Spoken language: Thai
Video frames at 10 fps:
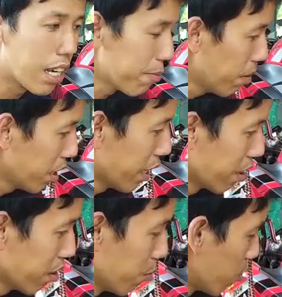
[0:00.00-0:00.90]
ครับ อย่าง
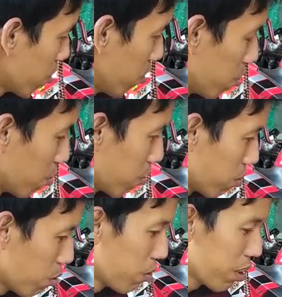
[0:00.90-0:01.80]
พวกจุด
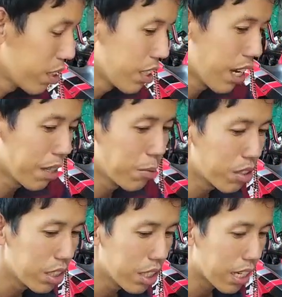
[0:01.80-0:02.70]
โซ่สเตอร์อะไรพวก
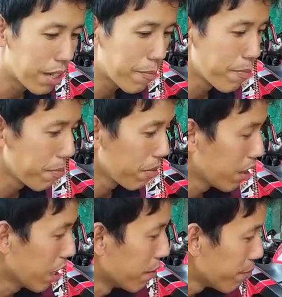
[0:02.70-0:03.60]
นี้นะครับ
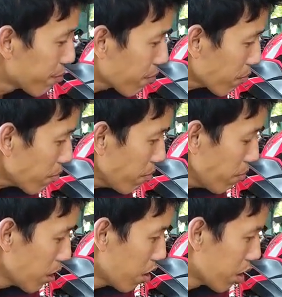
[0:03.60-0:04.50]
นะ
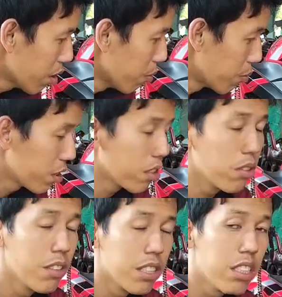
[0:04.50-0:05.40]
ก็เดี๋ยวผมก็จะ
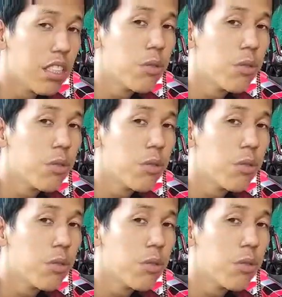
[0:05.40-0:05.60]
ยินดี